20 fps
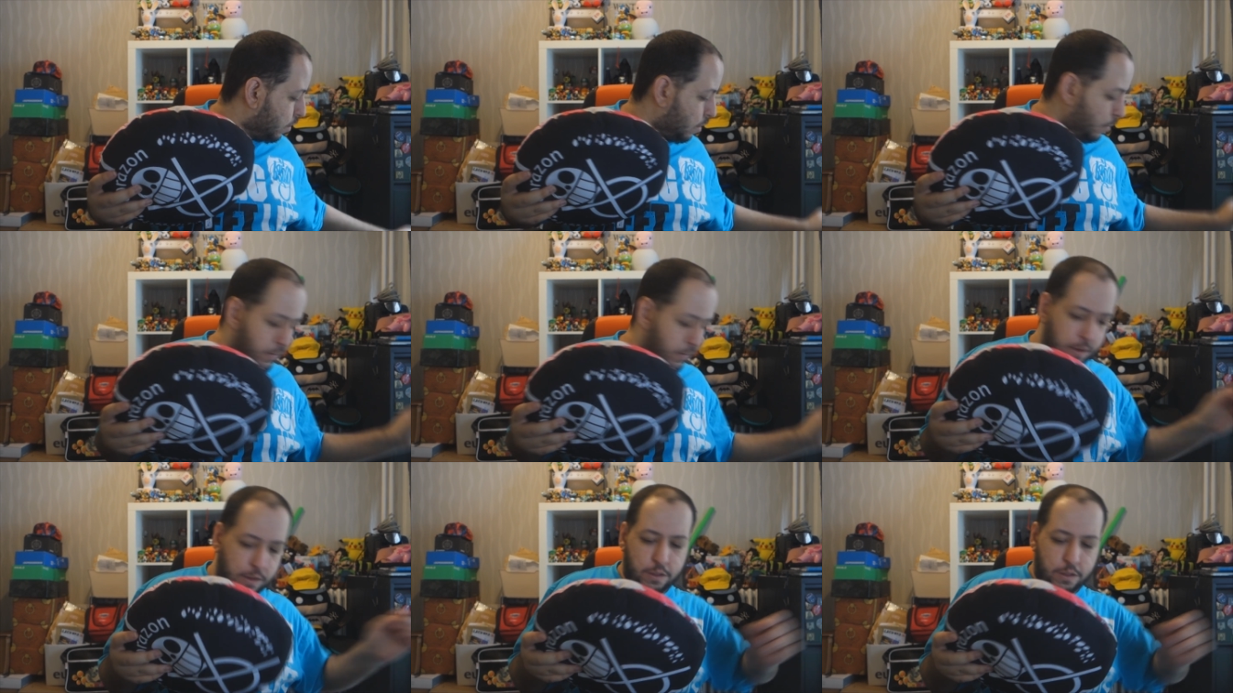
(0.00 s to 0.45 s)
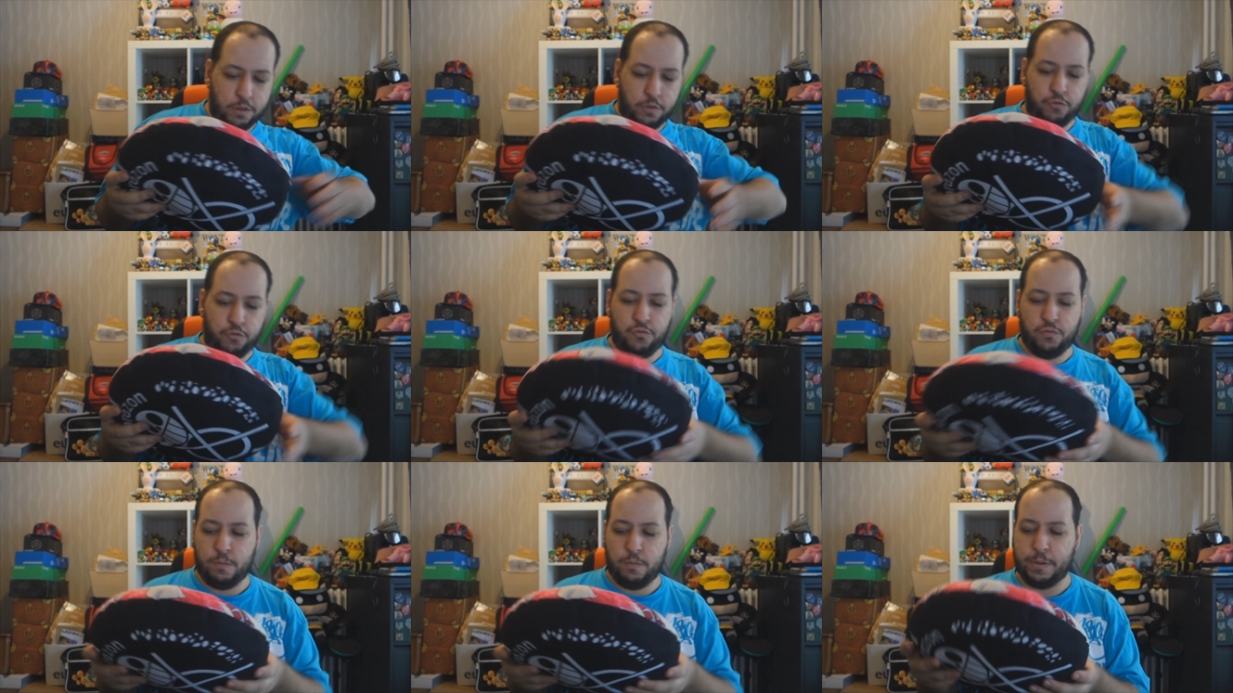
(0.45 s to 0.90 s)
Comme ça,
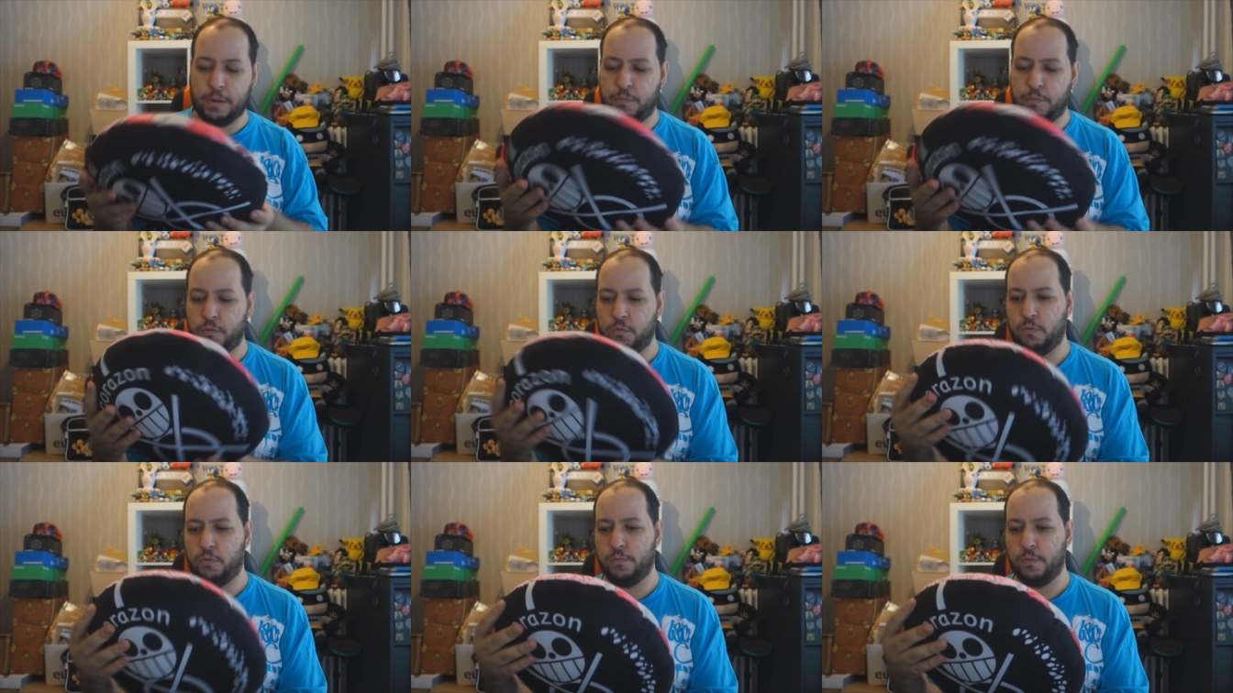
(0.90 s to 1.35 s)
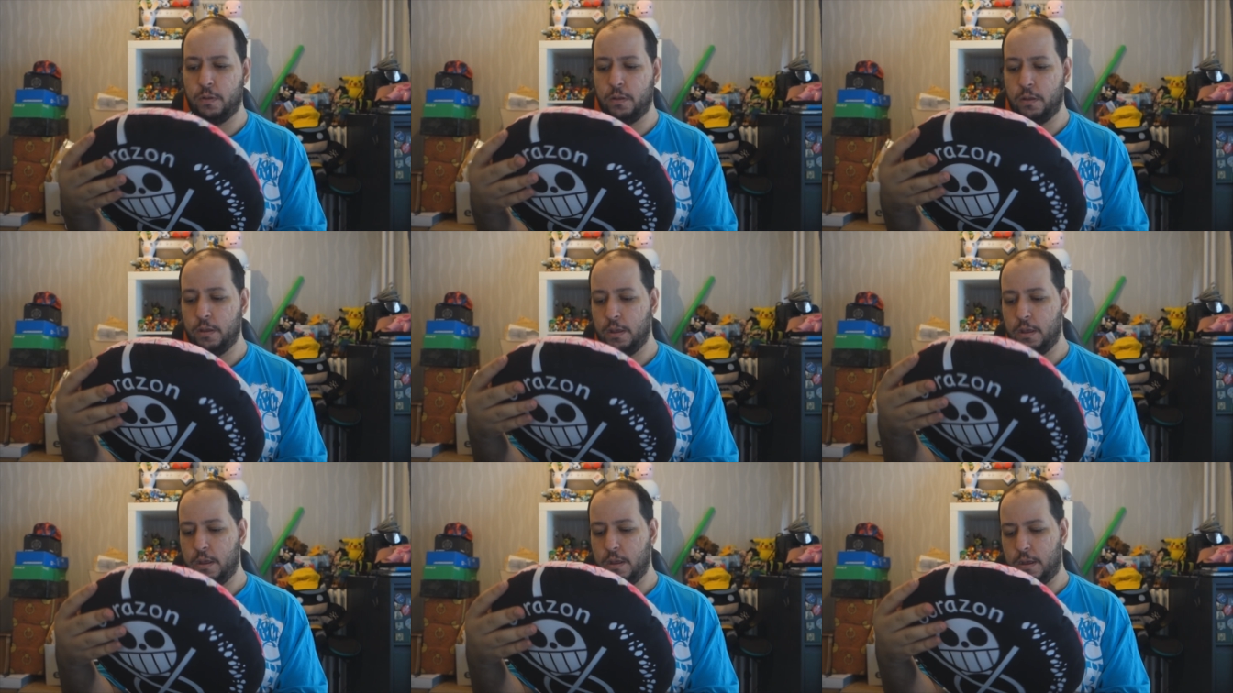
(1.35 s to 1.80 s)
euh, je vous en plus souvent.